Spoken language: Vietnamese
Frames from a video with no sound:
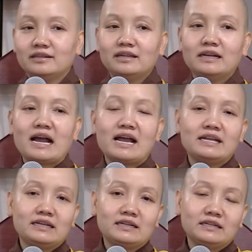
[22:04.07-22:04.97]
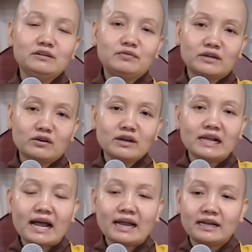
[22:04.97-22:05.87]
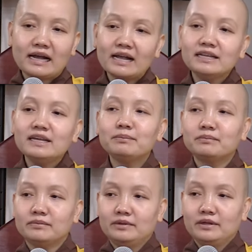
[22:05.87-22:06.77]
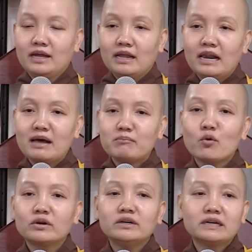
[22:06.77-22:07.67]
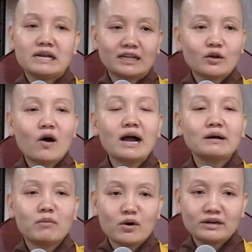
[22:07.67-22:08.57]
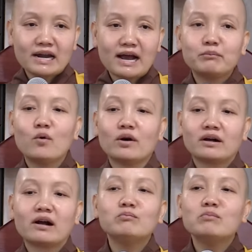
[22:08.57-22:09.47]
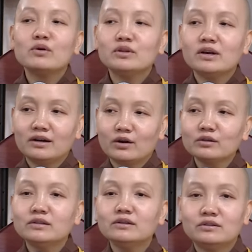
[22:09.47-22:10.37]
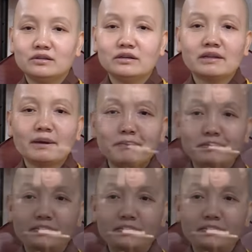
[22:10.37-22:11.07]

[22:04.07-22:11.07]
Thì Ngài, Đức Phật nói Ngài Kayip là một người đã thoát mọi ràng buộc, không bao giờ có tư tưởng chấp